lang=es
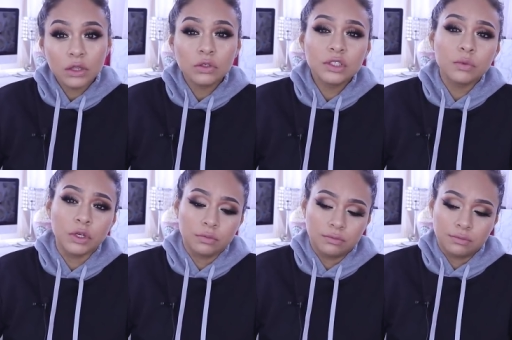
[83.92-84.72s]
Entonces,
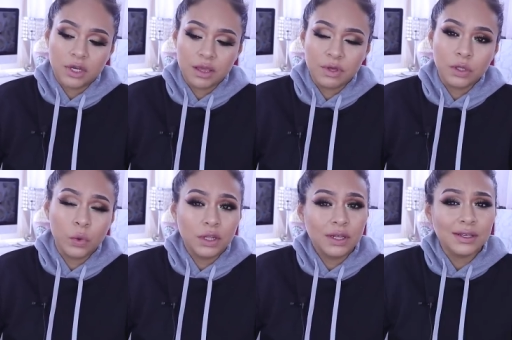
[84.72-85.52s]
bueno, ahí me di
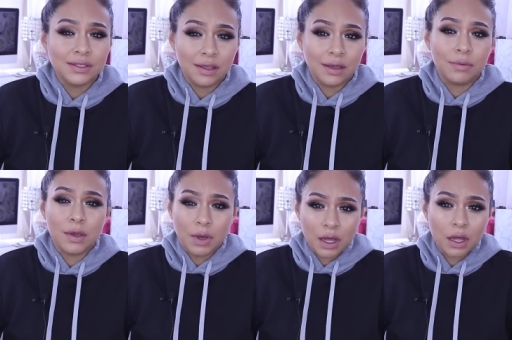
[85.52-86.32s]
cuenta que, que
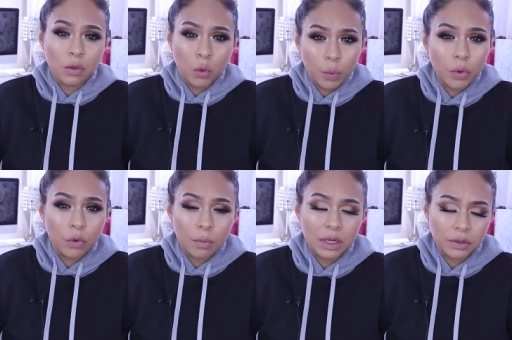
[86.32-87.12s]
había bajado un
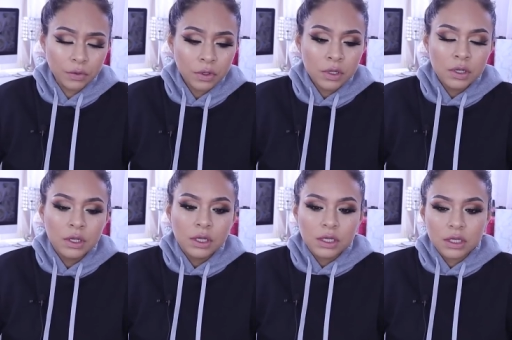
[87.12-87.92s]
poco más, ¿no?
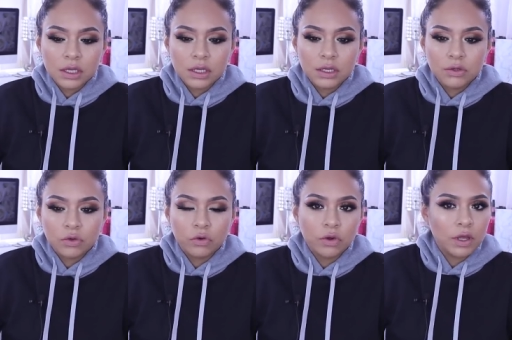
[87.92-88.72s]
Y
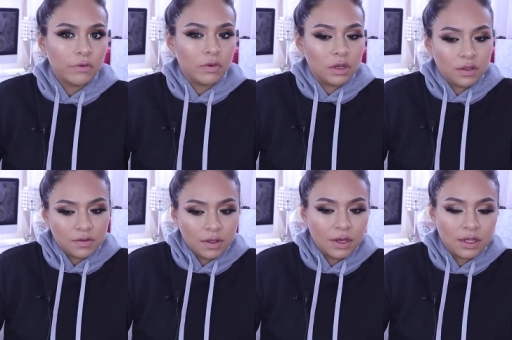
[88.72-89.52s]
yo
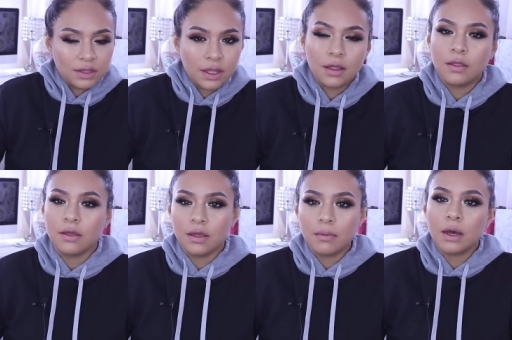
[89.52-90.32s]
feliz encantada
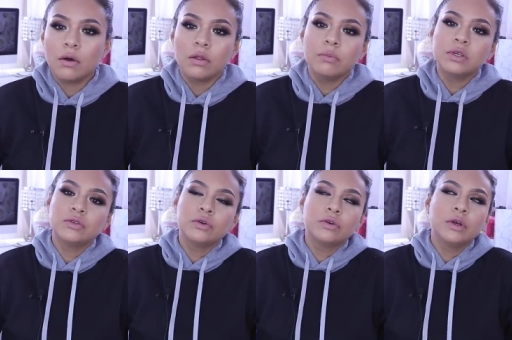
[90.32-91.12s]
de que haya bajado de
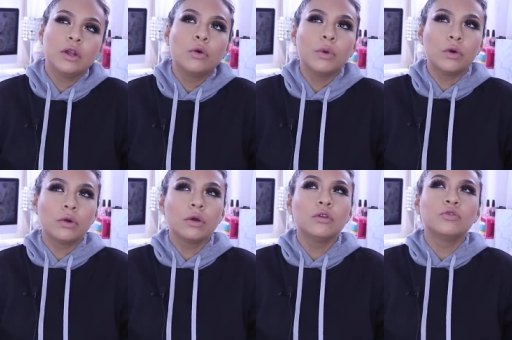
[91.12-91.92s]
peso. Creo que es lo
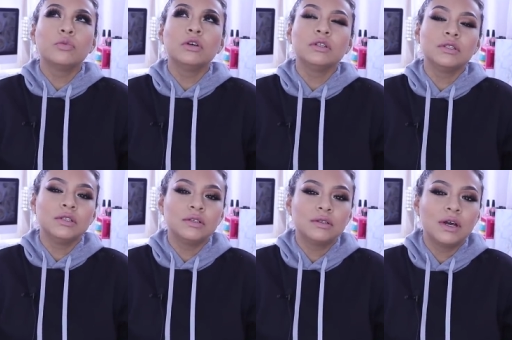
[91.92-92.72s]
mejor que nos pueden
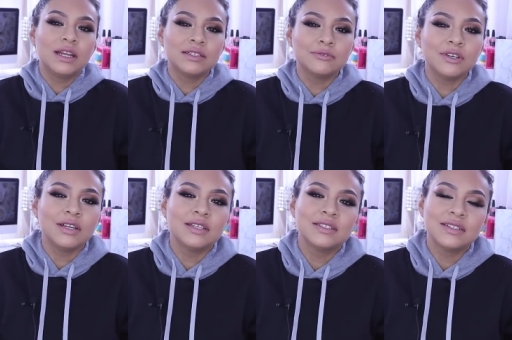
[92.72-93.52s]
decir a las
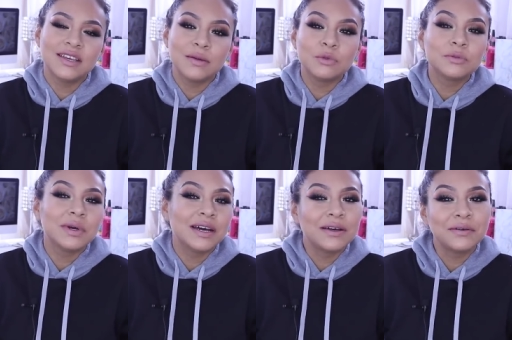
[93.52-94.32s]
mujeres que hemos
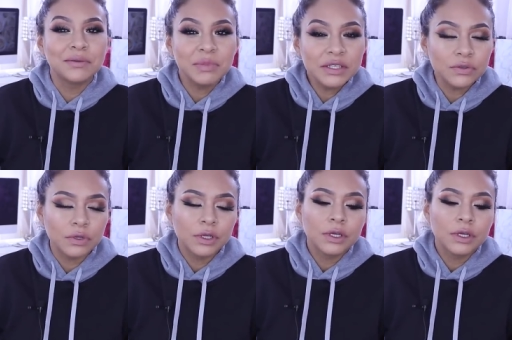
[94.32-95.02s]
bajado de peso.